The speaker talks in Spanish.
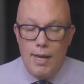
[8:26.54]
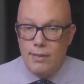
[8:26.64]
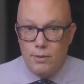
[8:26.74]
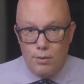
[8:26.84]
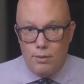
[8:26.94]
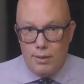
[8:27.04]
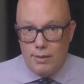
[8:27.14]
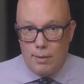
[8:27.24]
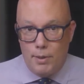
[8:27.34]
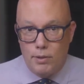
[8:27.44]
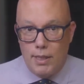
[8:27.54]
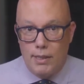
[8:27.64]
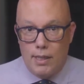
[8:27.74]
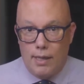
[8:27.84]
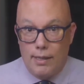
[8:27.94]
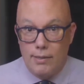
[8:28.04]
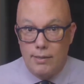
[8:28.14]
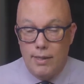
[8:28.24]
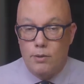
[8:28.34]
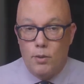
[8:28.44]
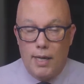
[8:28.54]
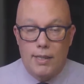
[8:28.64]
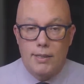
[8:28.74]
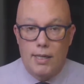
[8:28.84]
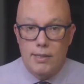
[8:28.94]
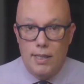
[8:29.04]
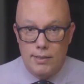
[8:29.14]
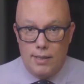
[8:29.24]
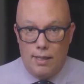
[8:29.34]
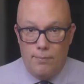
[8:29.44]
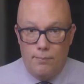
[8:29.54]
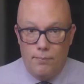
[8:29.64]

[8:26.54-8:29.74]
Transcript: Esto, en términos generales, es lo que hace la ciencia,